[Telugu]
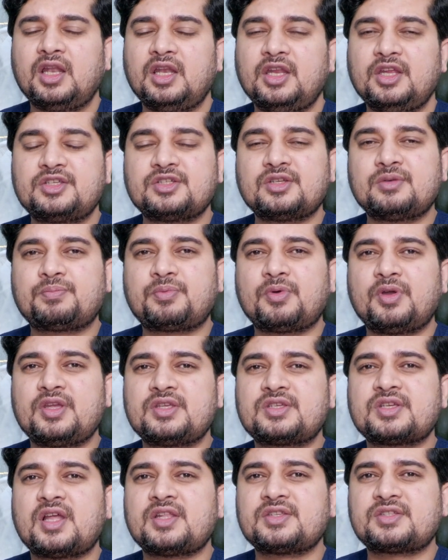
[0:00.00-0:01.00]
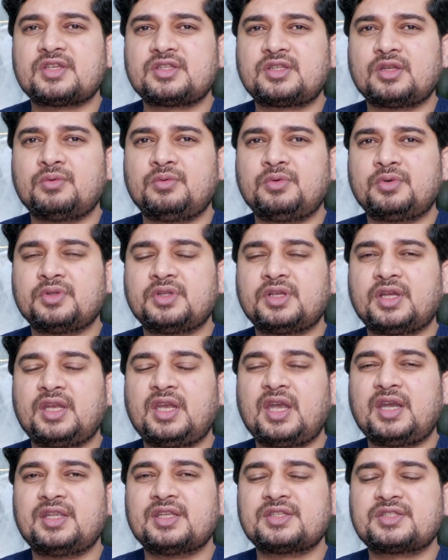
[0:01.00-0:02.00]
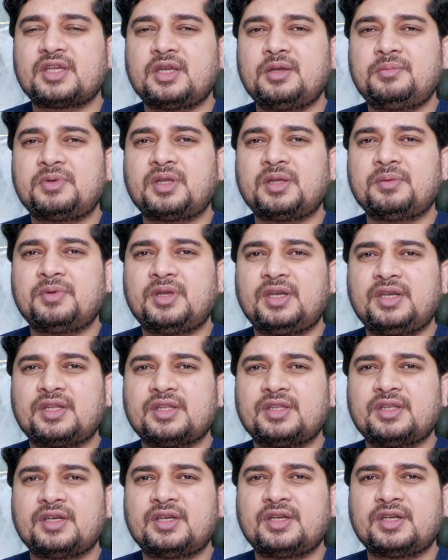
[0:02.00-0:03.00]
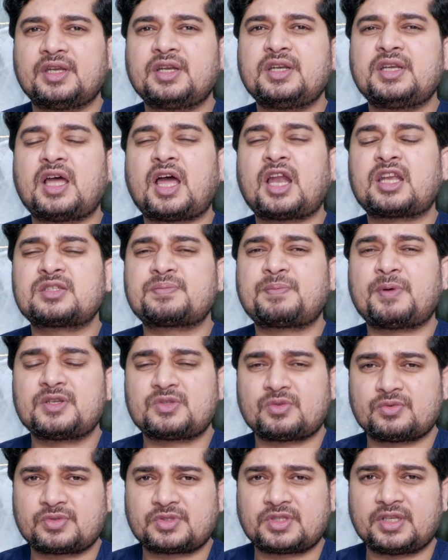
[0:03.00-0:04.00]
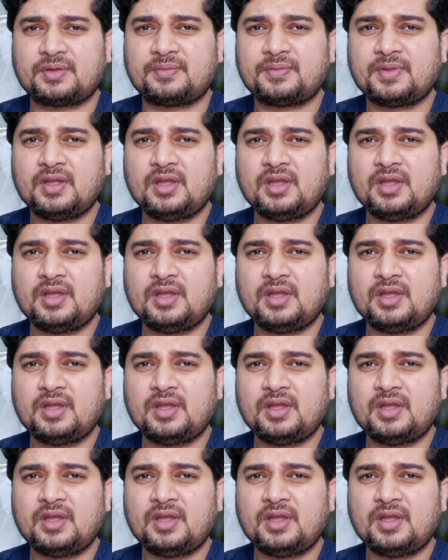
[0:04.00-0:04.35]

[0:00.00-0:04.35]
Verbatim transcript: లీజన్ పోయే ఛాన్స్ అయితే ఉంటుంది కానీ అట్ ద సేమ్ టైం ఏంటంది అంటే డార్క్ స్పాట్స్ వస్తాయి